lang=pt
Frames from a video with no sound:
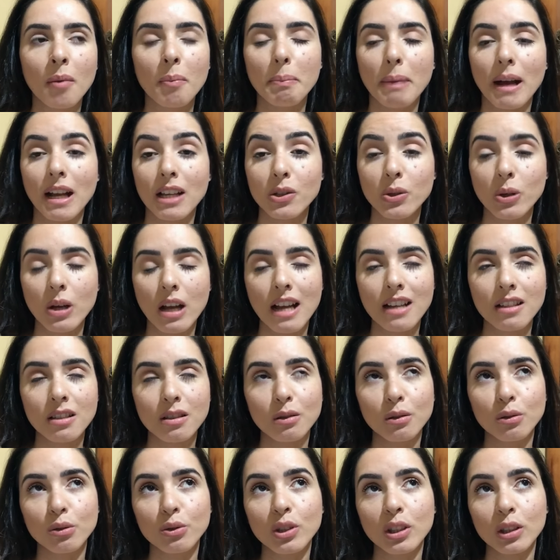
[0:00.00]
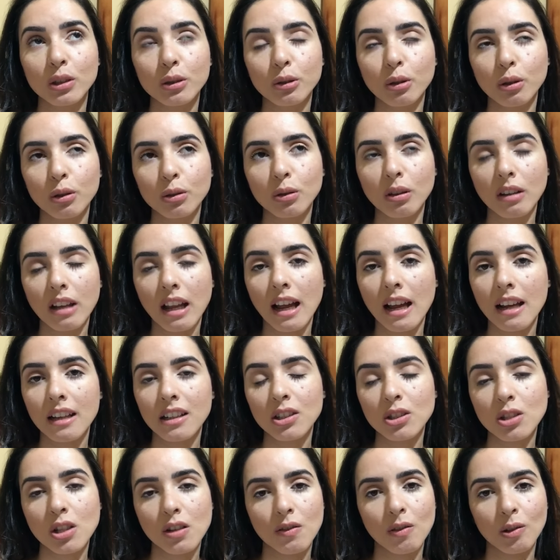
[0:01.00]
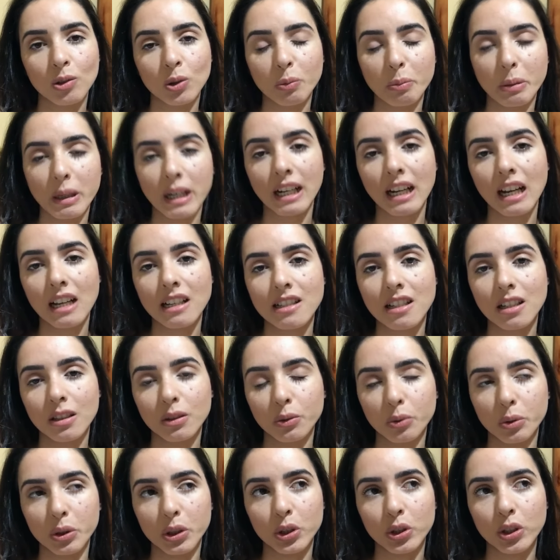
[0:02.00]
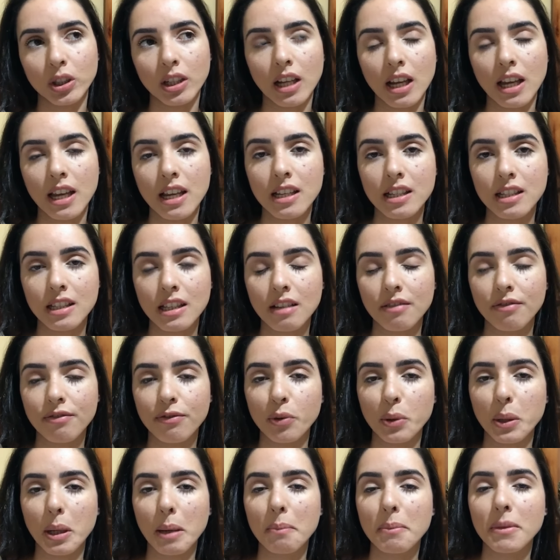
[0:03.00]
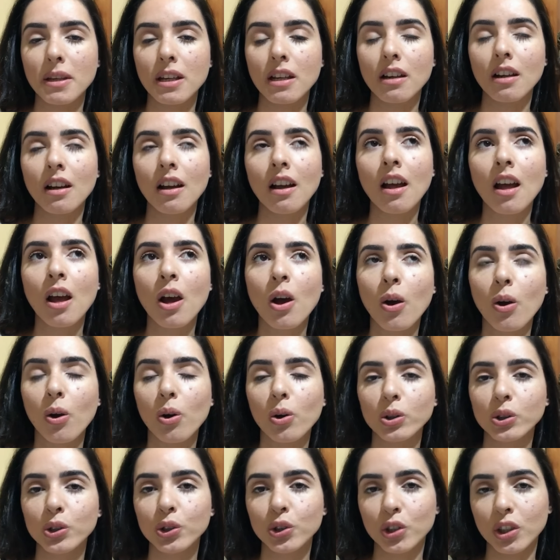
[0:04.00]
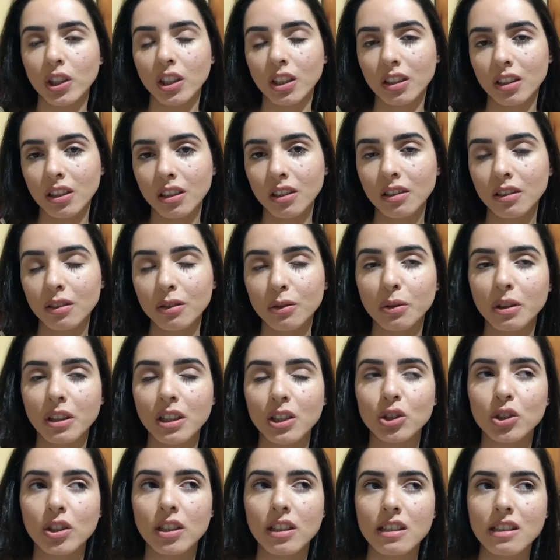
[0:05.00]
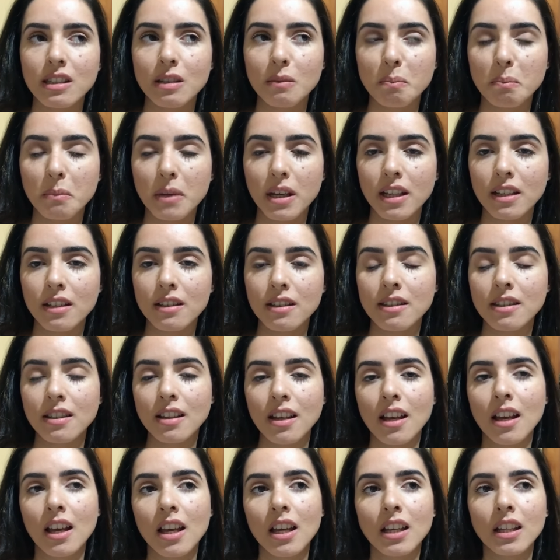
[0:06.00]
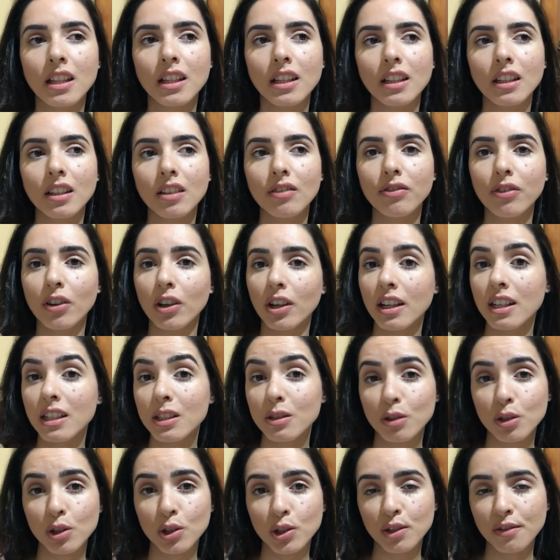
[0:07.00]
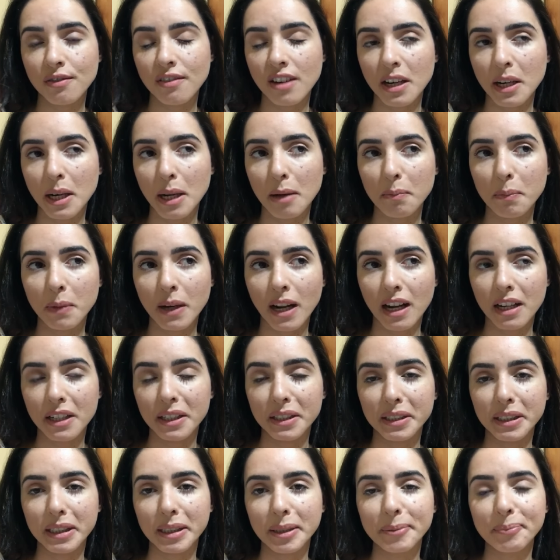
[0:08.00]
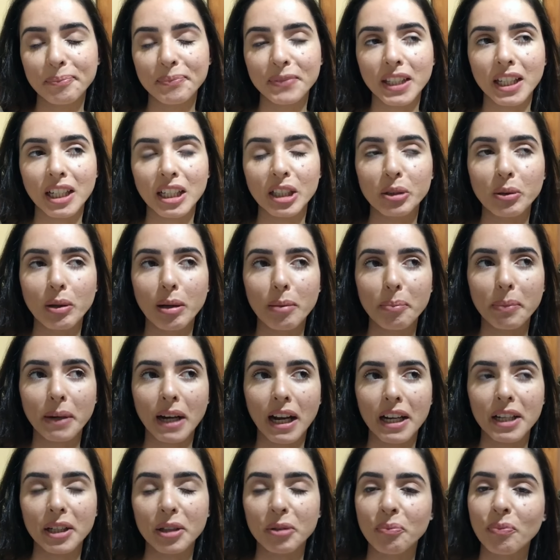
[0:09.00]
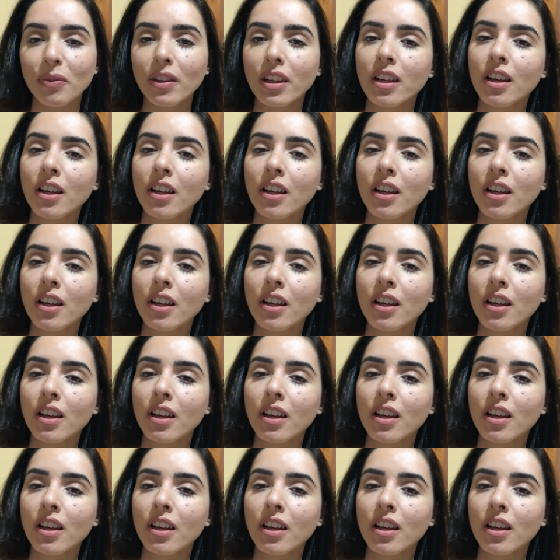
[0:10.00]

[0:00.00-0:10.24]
passo o resto do dia todo lá e só volto para casa à noite. Essa foi a minha rotina durante esse mês e fora isso, a gente vai na praia, né? Tem ido à praia.